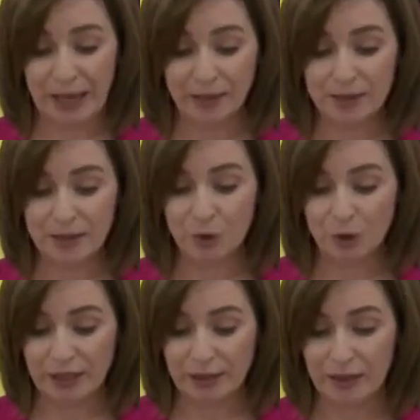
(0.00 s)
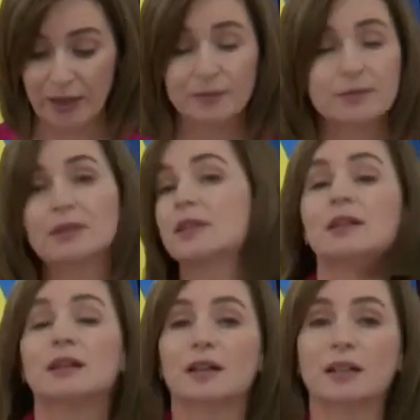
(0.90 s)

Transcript: non aveva toccato il suolo ucraino